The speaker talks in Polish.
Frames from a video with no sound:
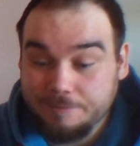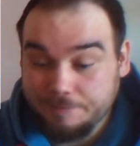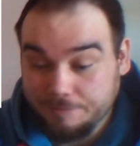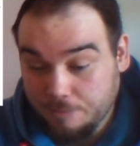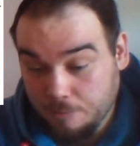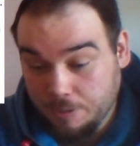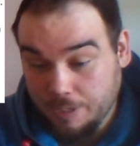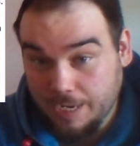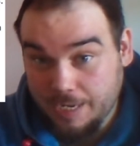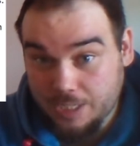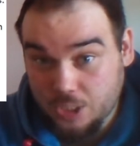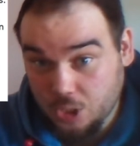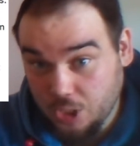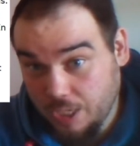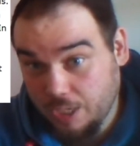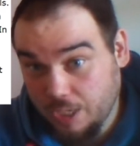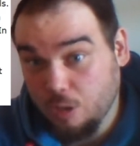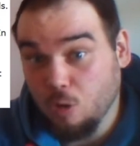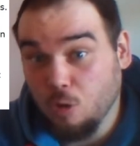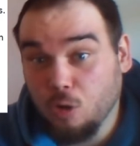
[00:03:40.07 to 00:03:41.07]
w
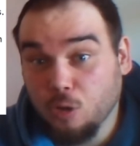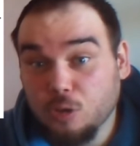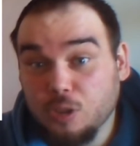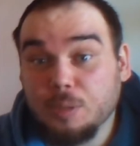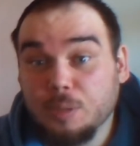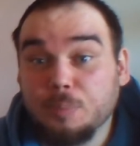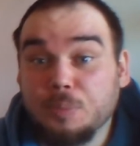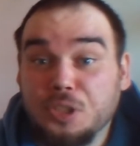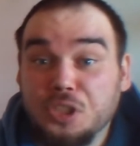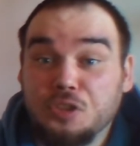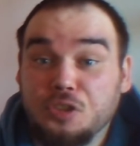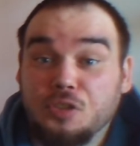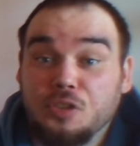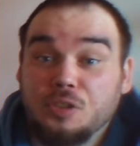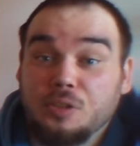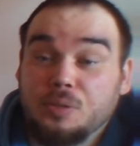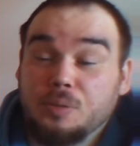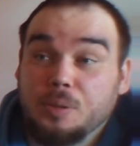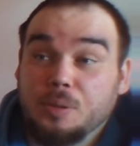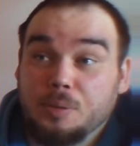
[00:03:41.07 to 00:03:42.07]
okresie gorącym,
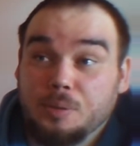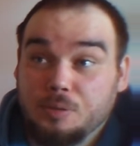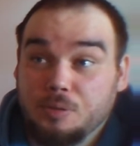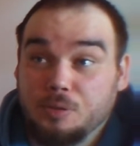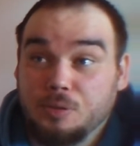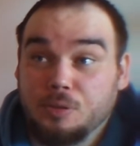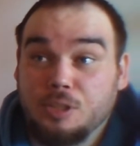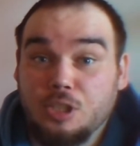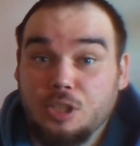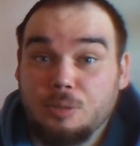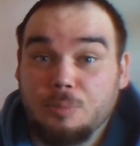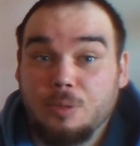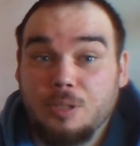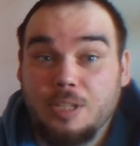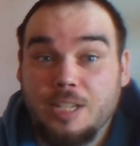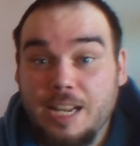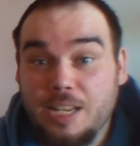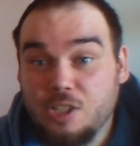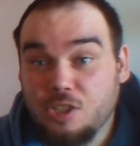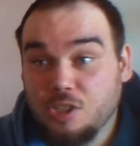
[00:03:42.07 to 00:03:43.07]
przedświątecznym
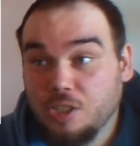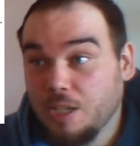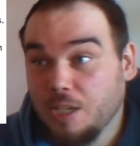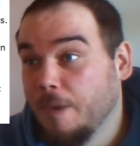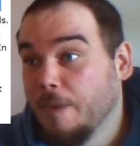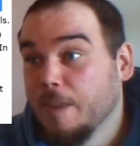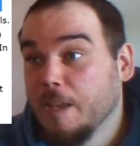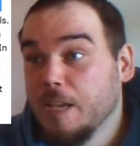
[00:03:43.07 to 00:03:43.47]
okresie